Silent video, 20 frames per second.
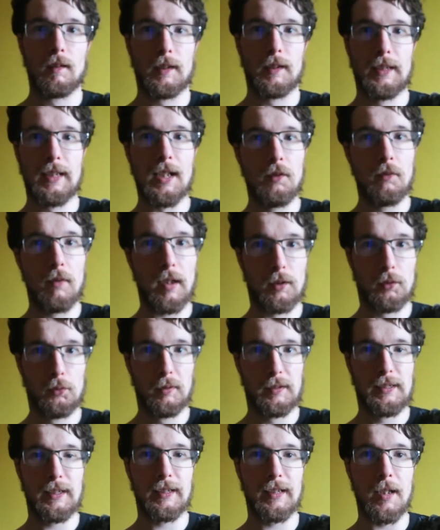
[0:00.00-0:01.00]
Salut à
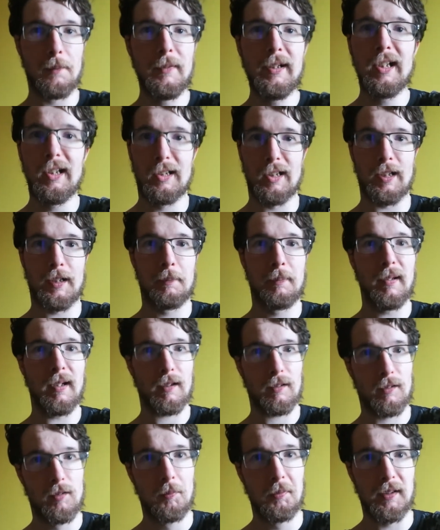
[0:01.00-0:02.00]
tous les amis,
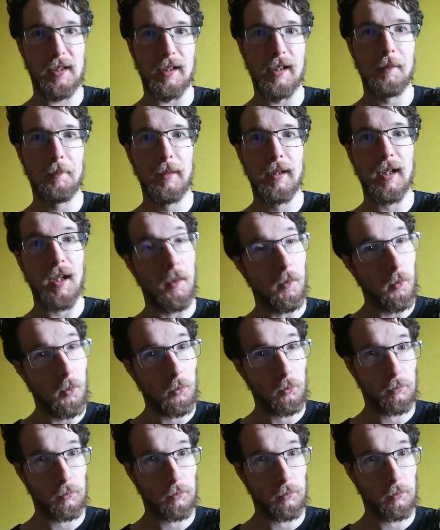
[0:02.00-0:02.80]
j'espère que vous allez bien.